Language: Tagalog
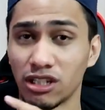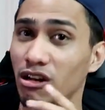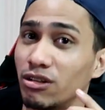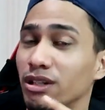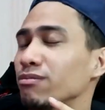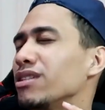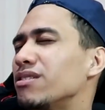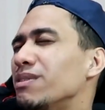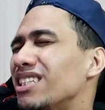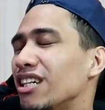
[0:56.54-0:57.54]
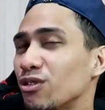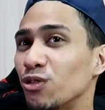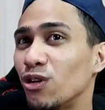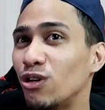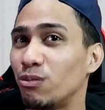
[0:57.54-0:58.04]
Ah, masakit
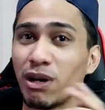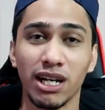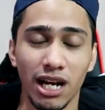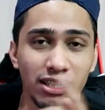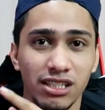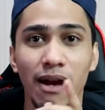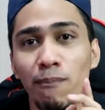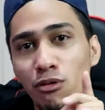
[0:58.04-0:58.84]
ulo ko pagkaalis niya,